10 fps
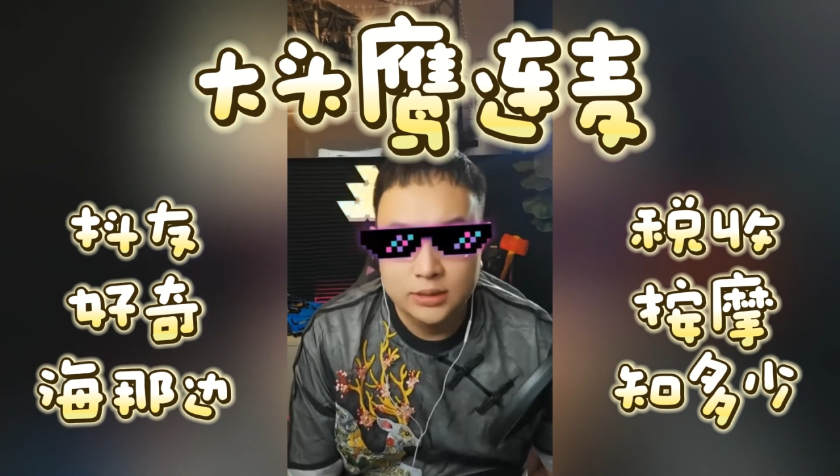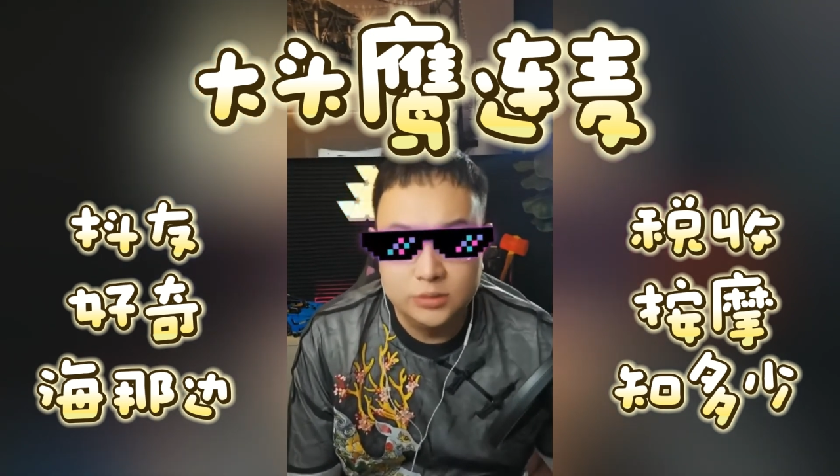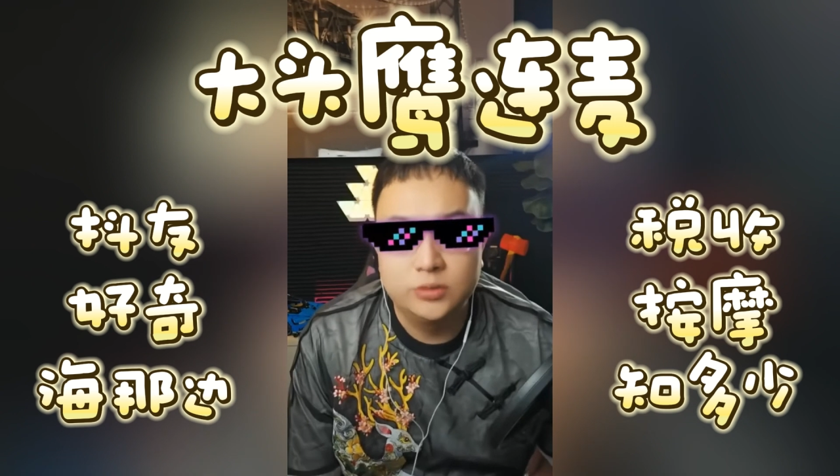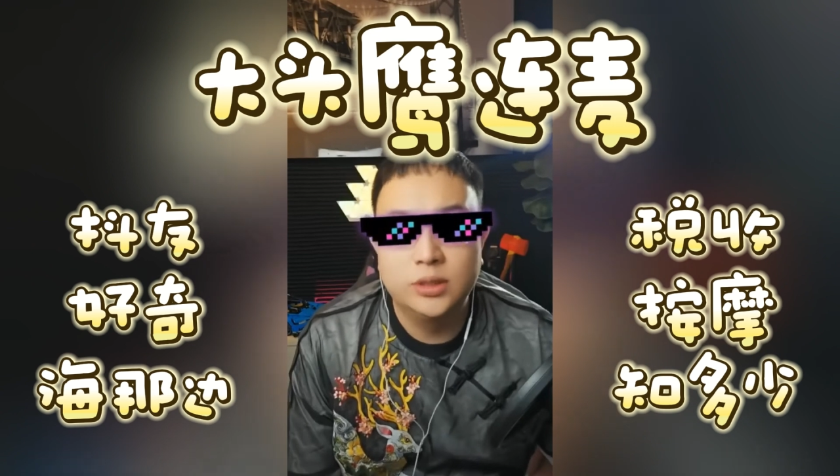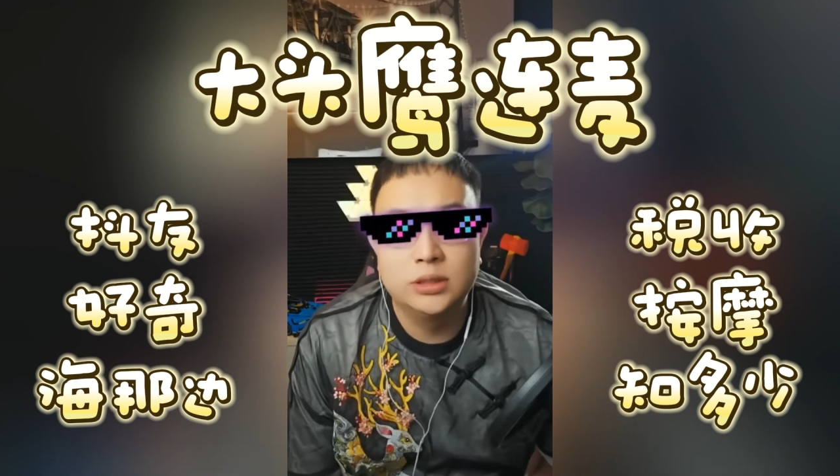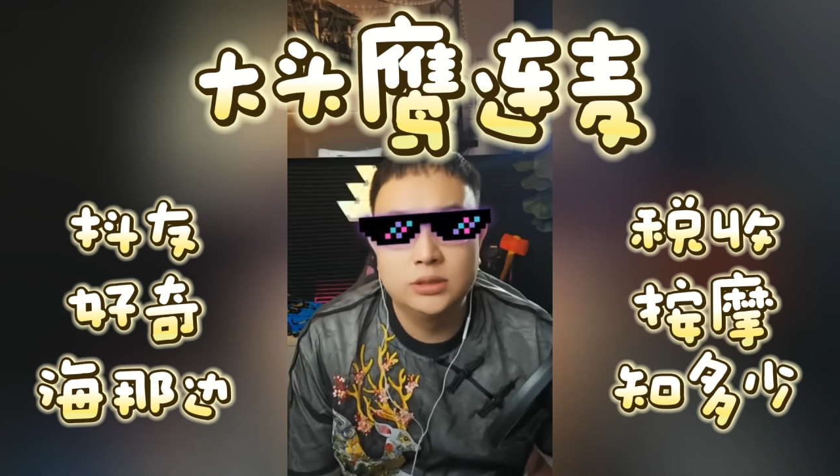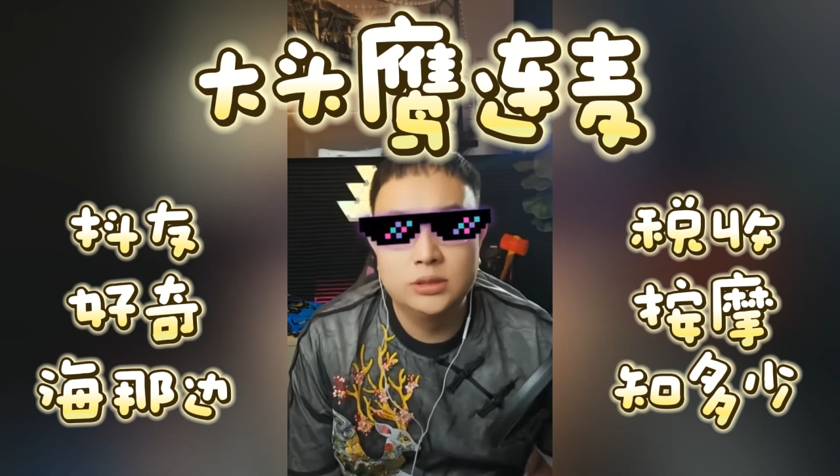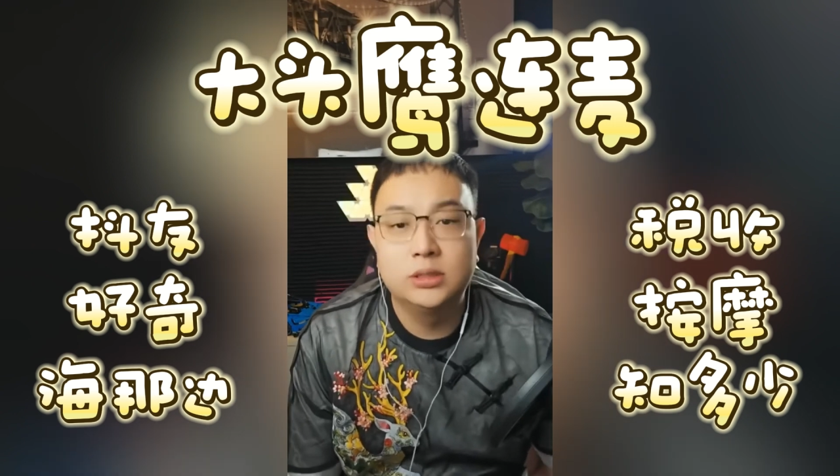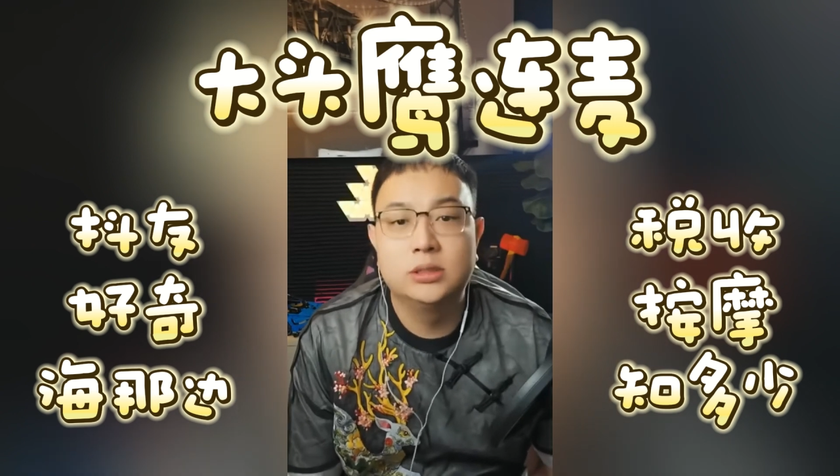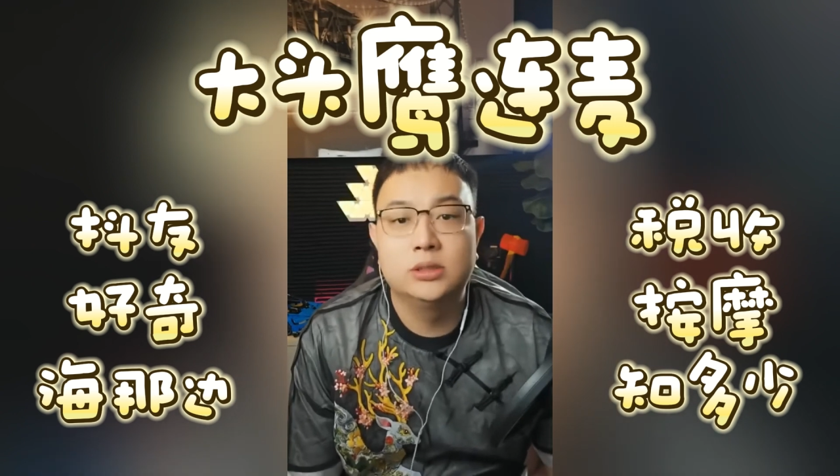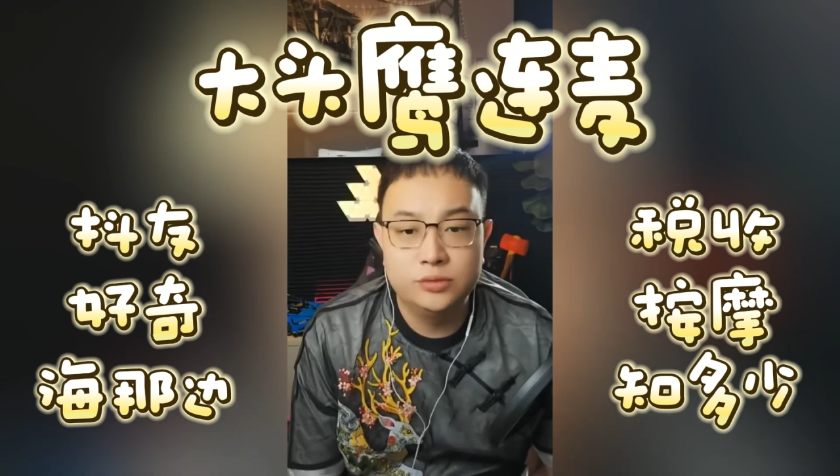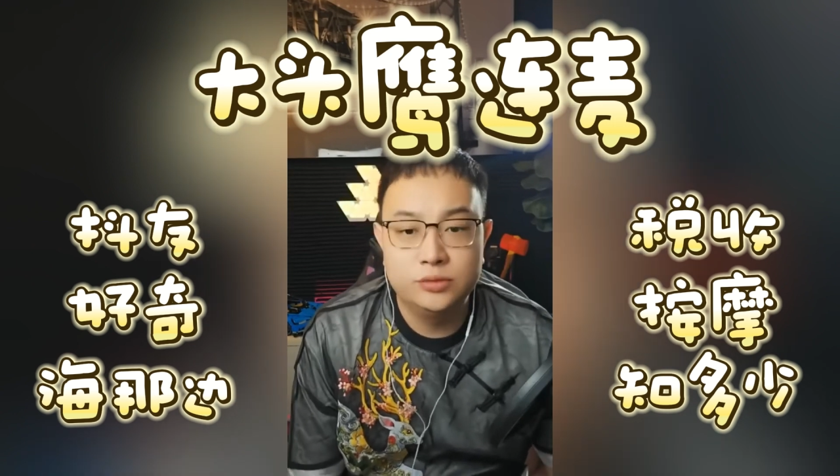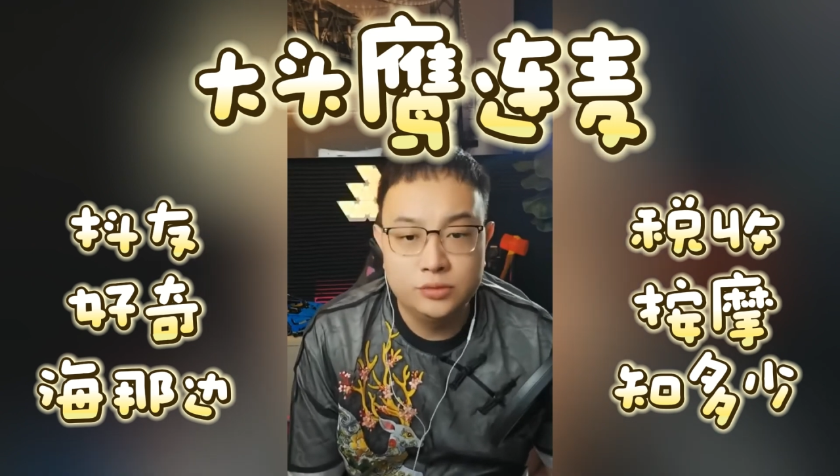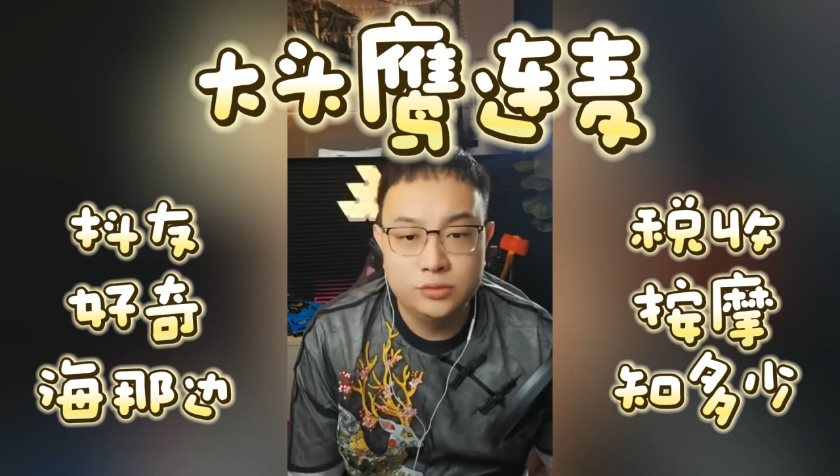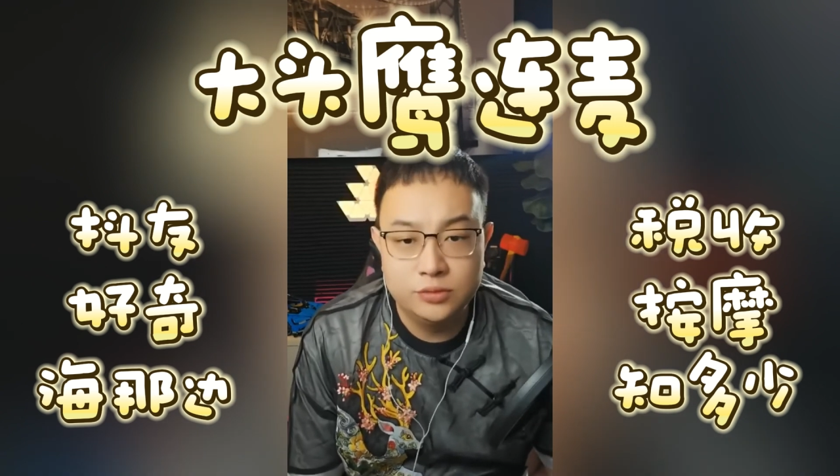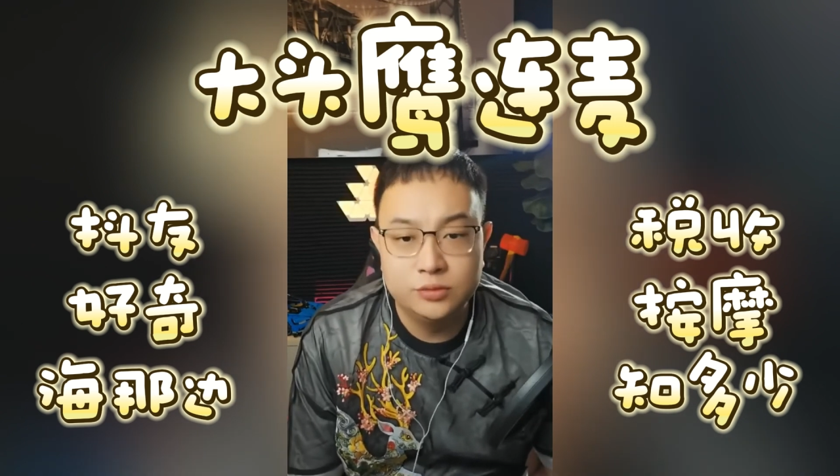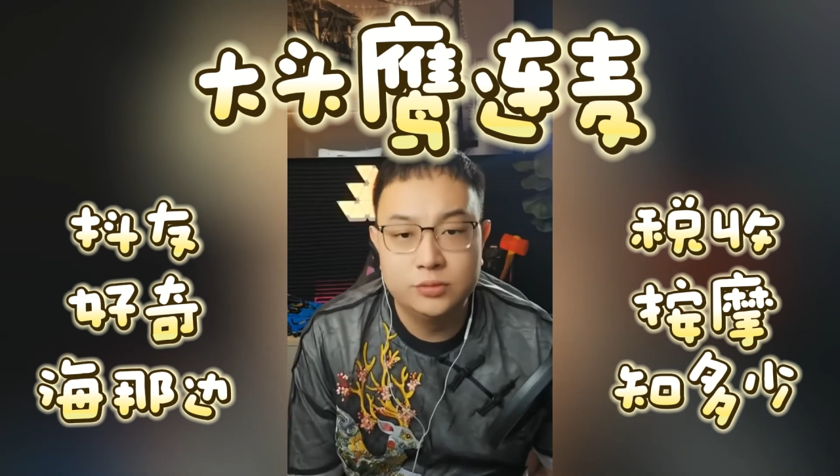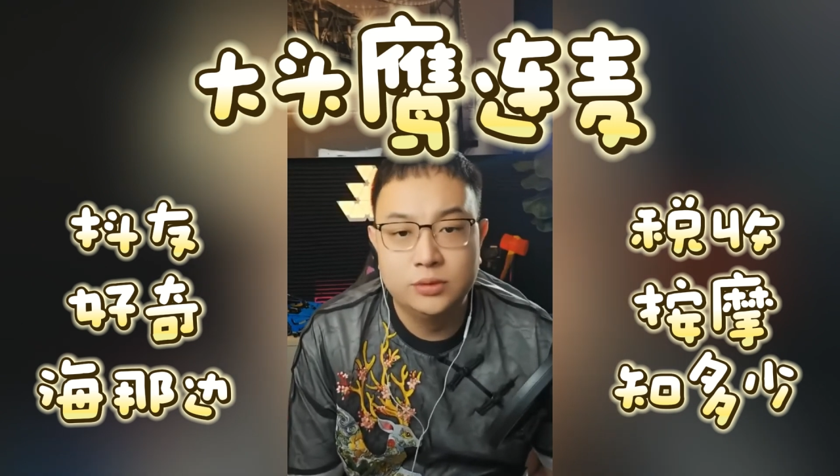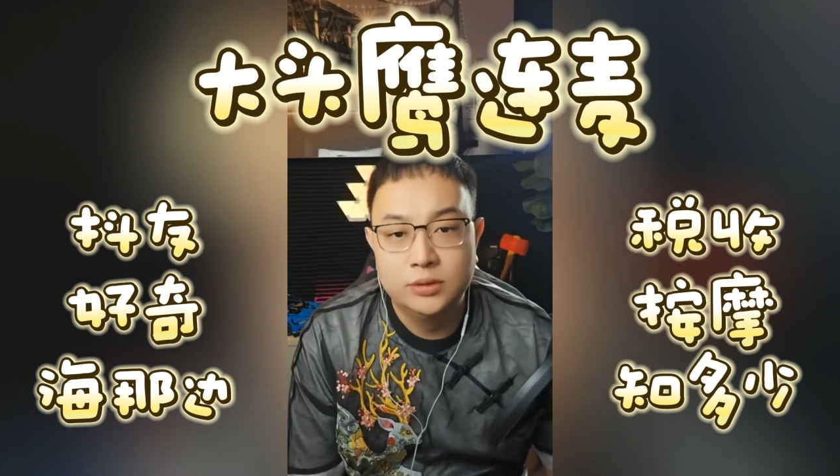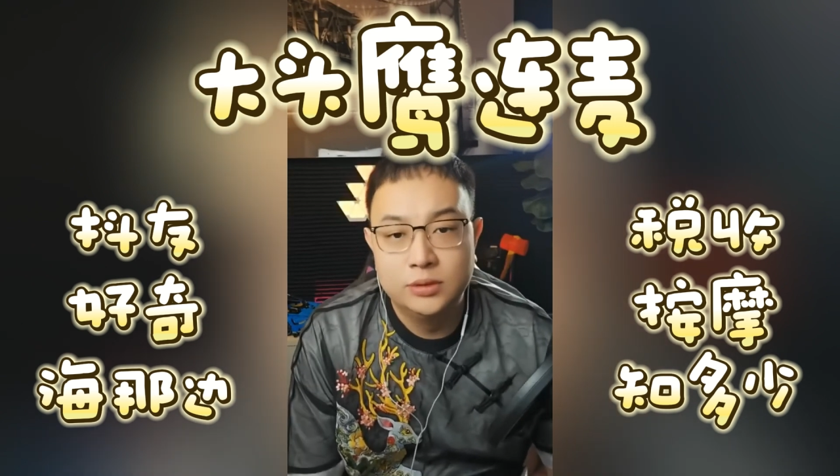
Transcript: 你就让他去让他去去去去。